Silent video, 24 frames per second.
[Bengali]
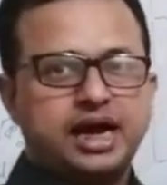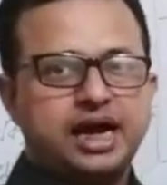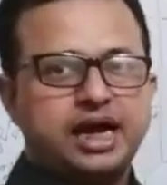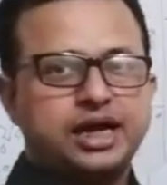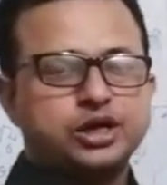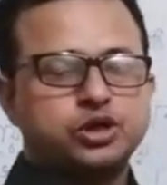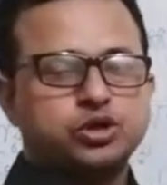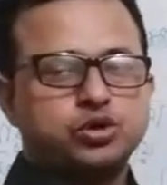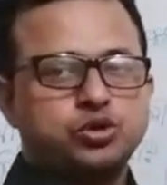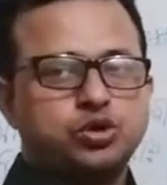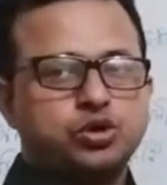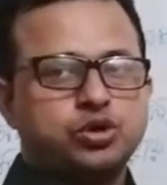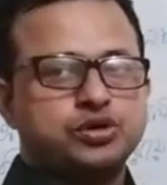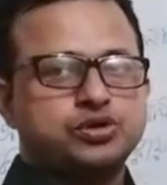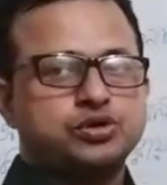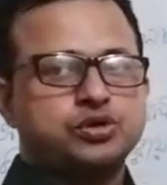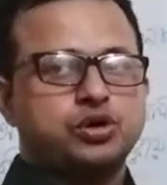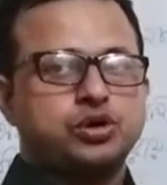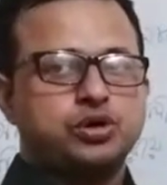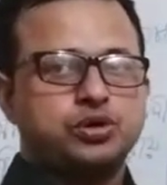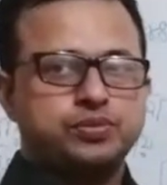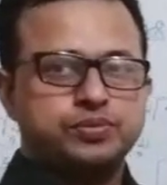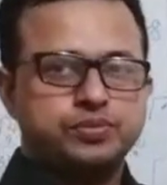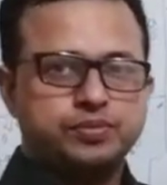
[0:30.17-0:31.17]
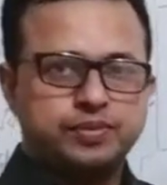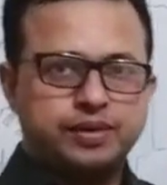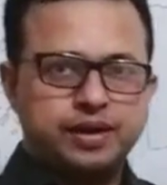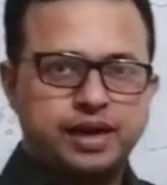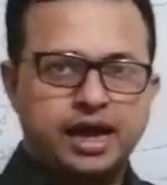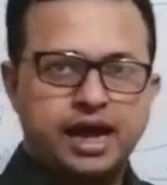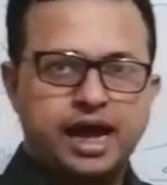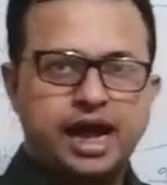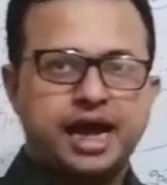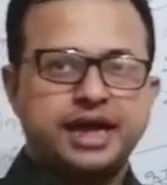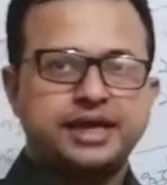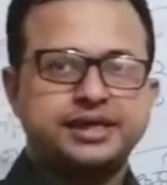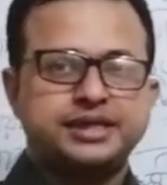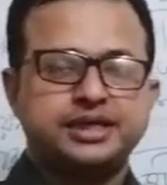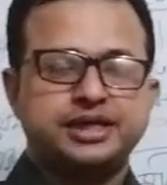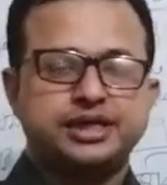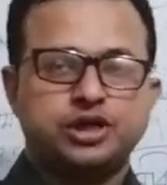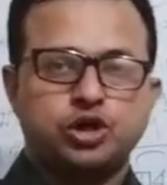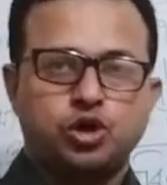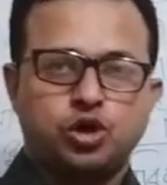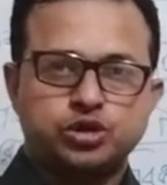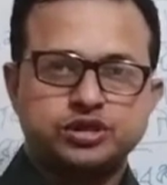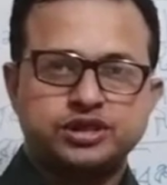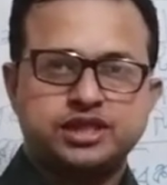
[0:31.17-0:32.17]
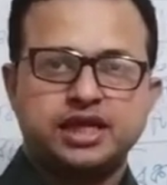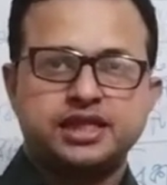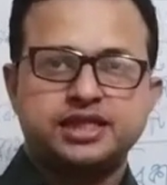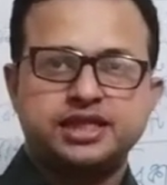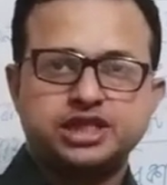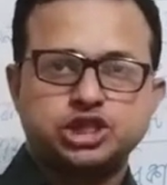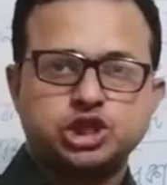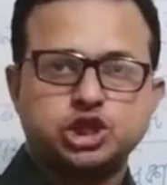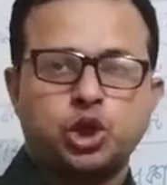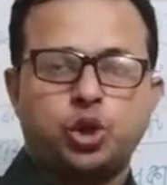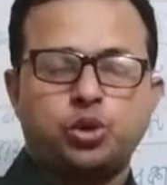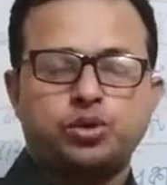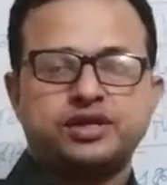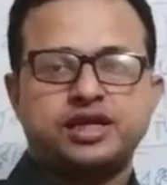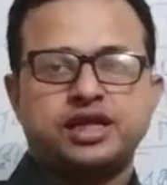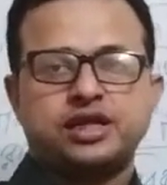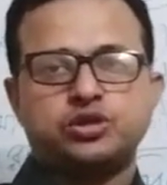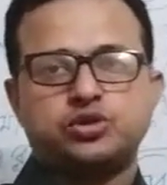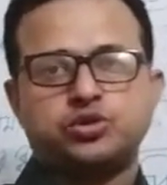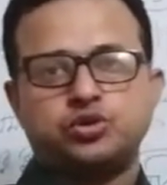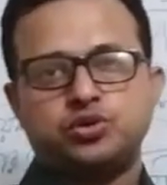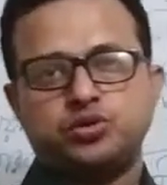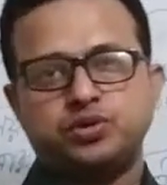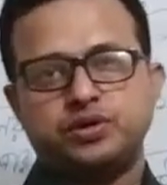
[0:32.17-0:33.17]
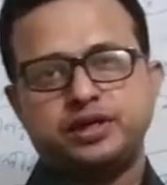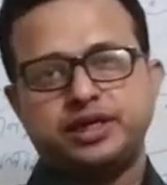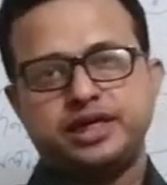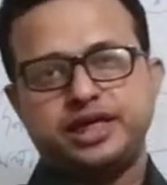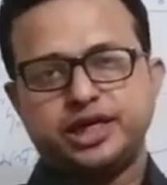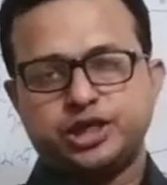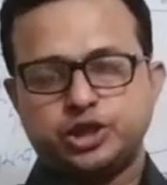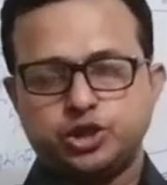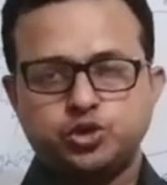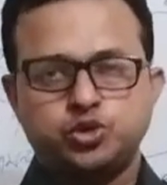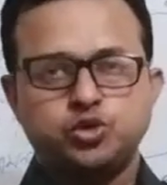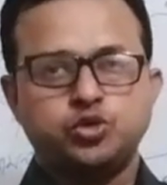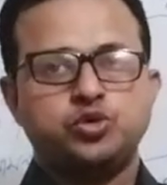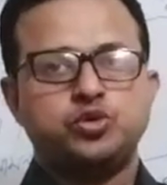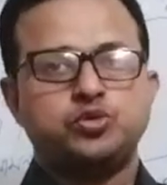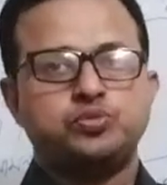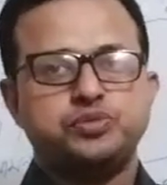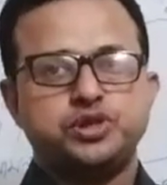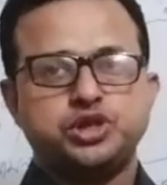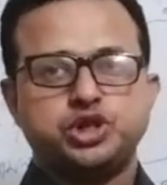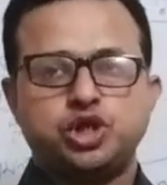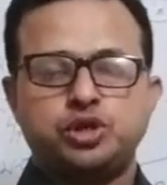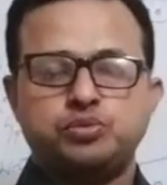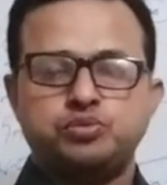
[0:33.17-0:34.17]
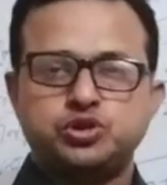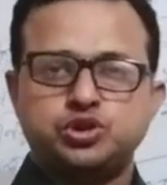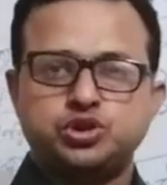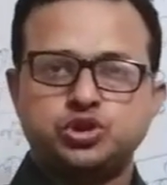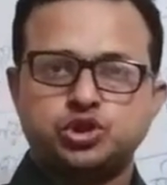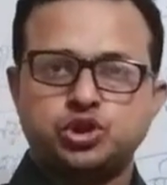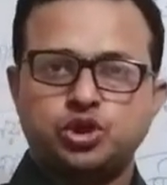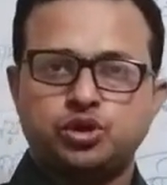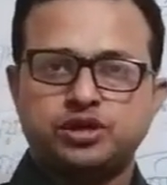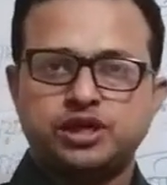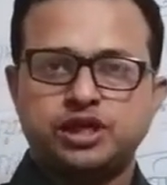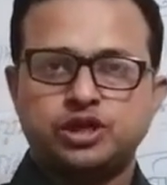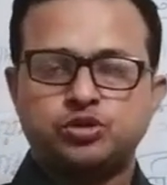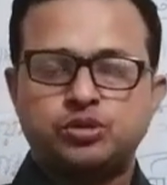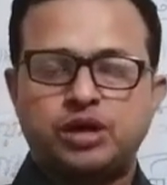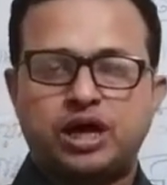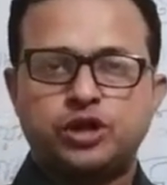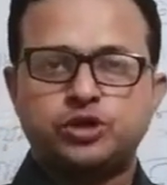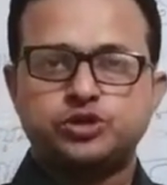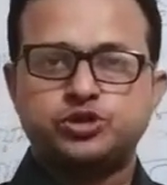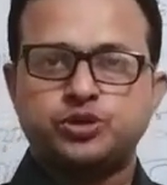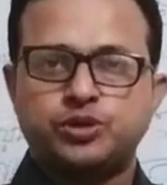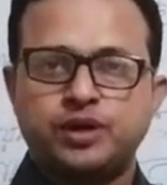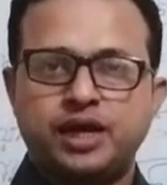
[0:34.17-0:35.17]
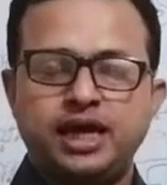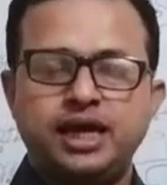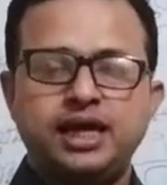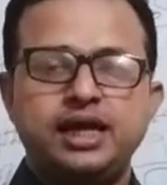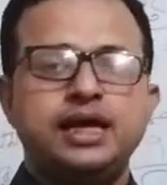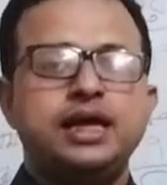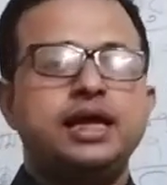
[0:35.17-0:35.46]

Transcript: আয়কর আইনের অধ্যাদেশ সংক্রান্ত একটু বিষয়বস্তু সংক্রান্ত আলোচনা